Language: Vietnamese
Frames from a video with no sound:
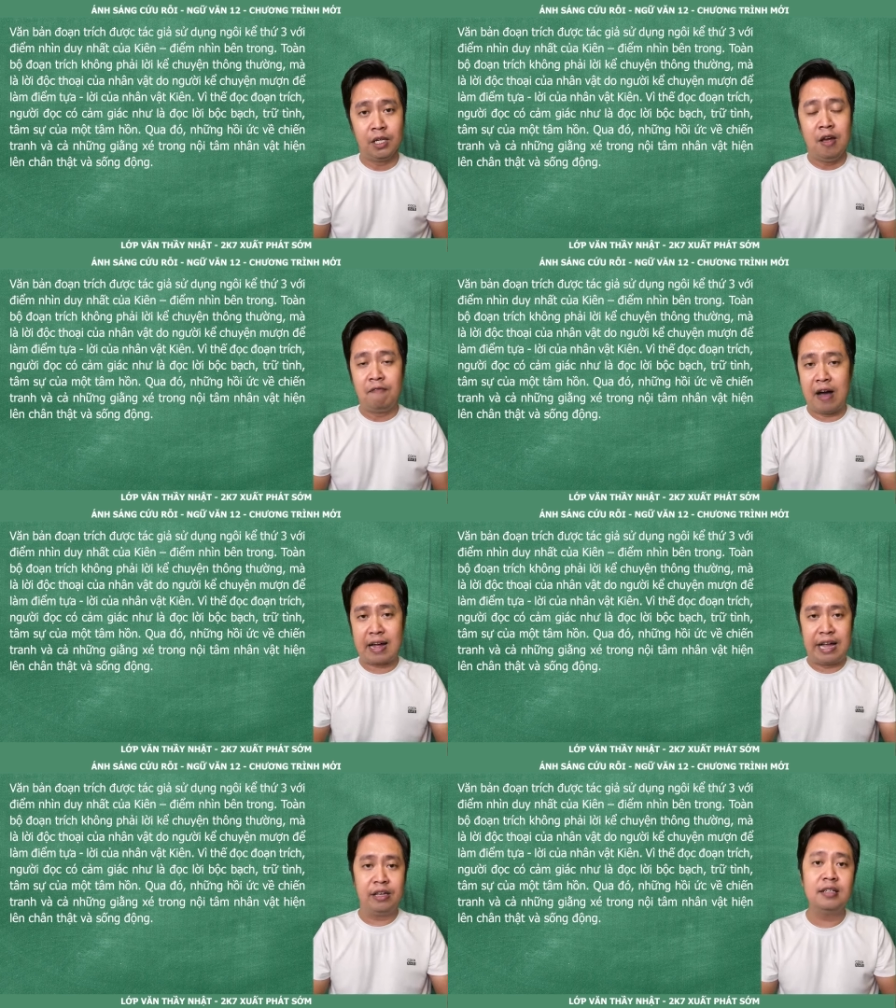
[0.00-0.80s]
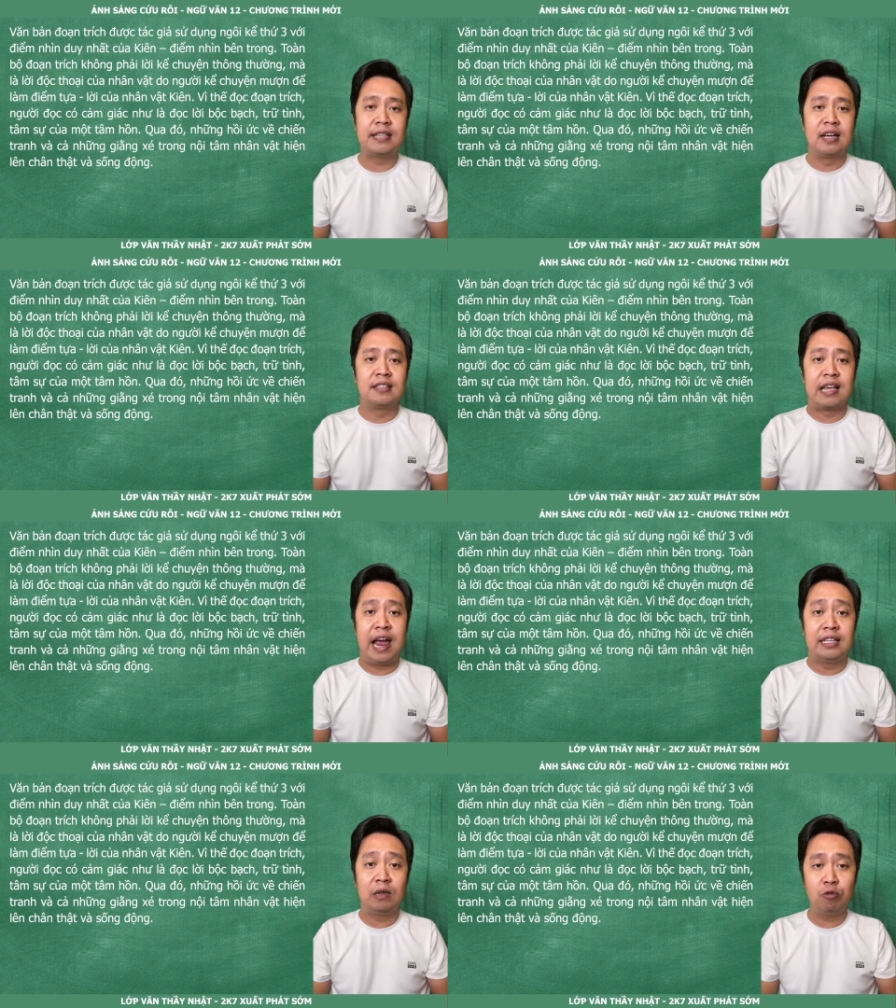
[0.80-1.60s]
và cả những rằng xé
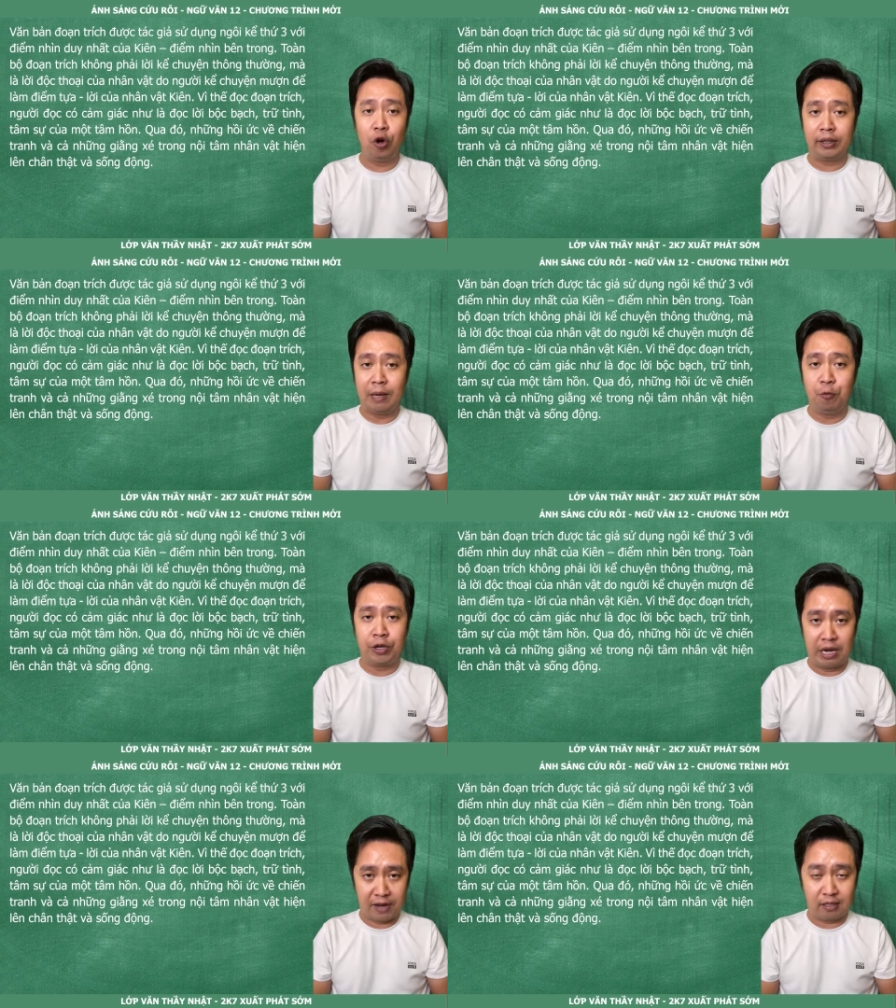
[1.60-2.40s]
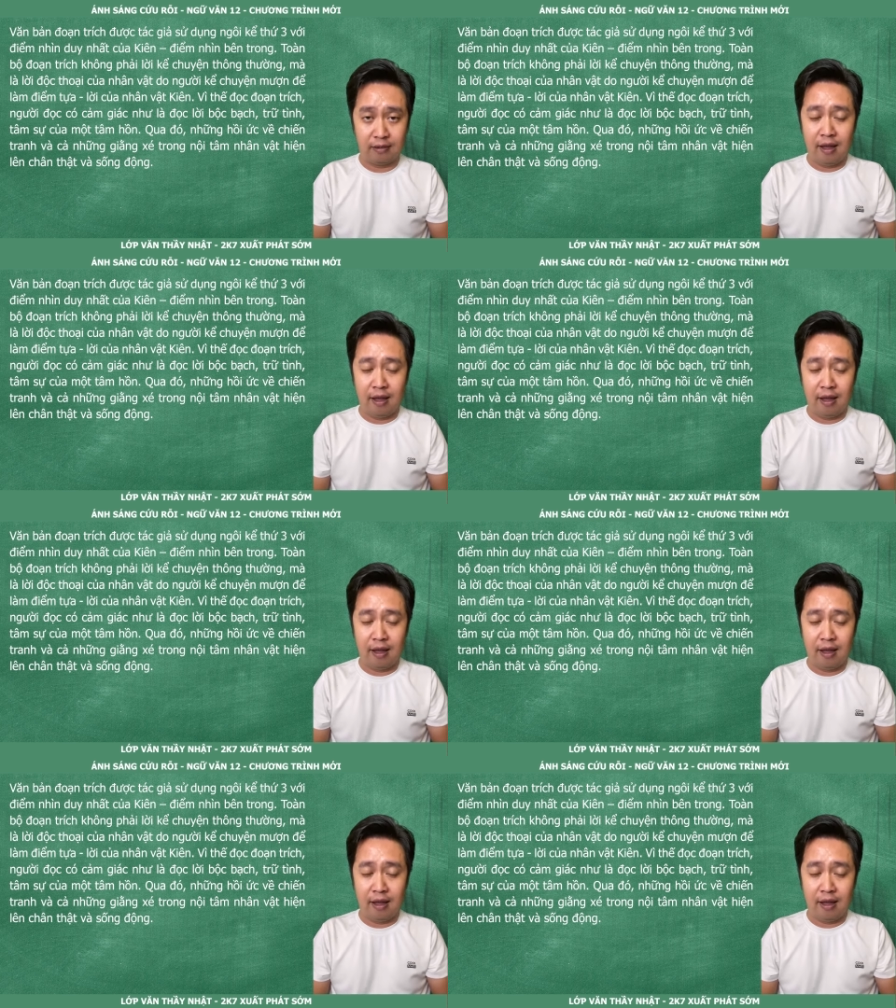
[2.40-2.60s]
trong nội tâm của nhân vật